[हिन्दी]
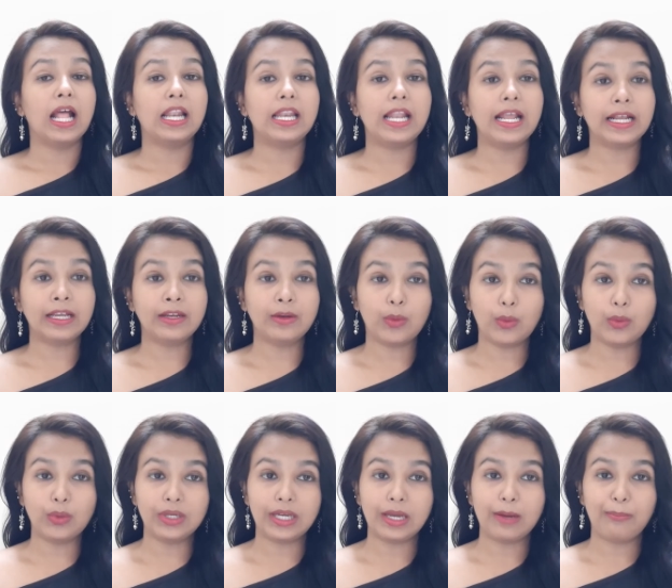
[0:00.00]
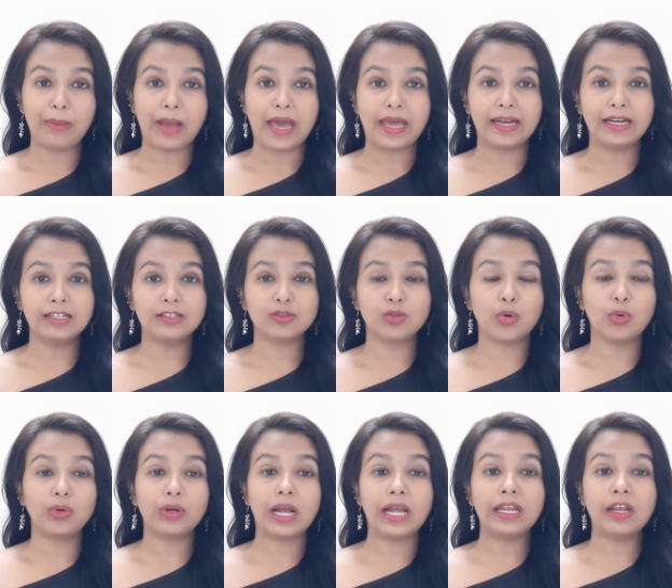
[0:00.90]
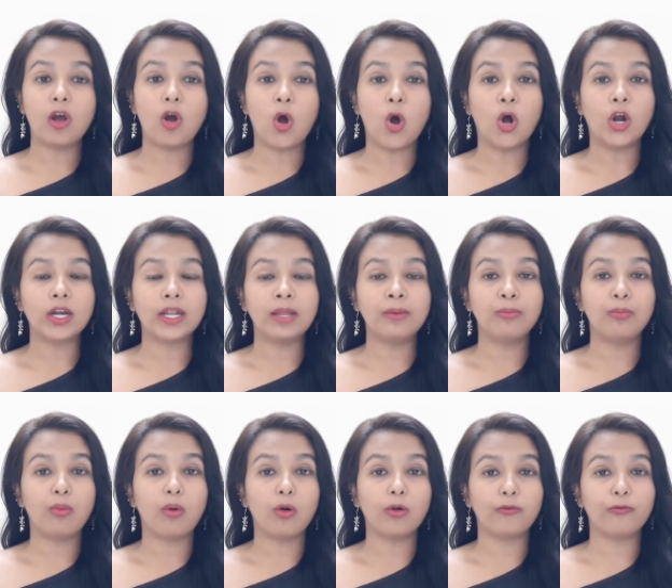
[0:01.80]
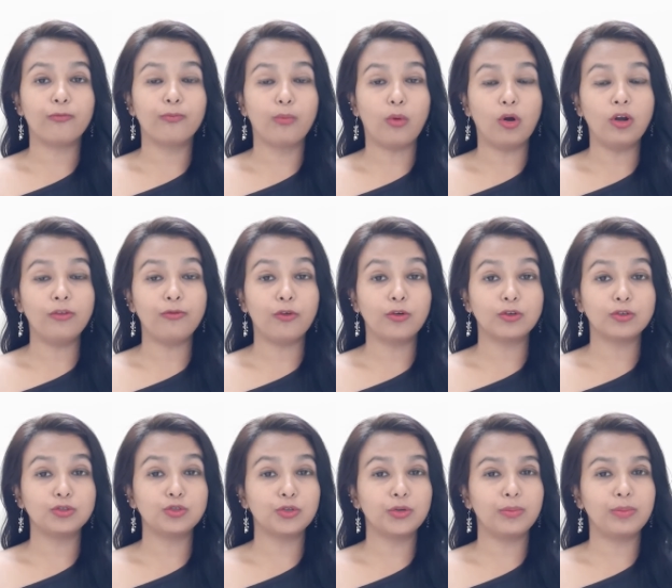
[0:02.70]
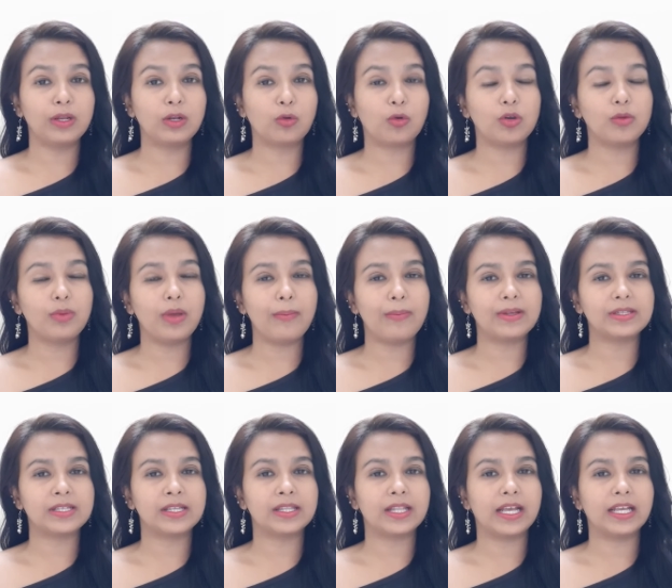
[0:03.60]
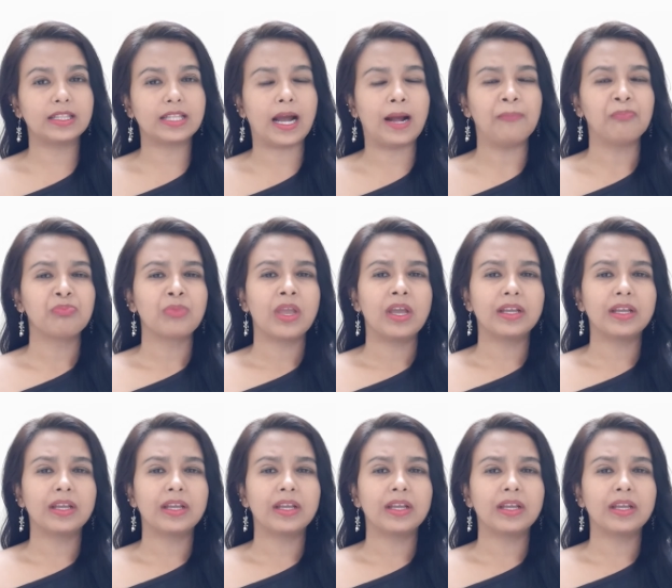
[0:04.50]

लेकिन उनके पेरेंट्स को उनका ये हॉट एंड बोल्ड बोल्ड फोटोशूट बिल्कुल भी पसंद नहीं था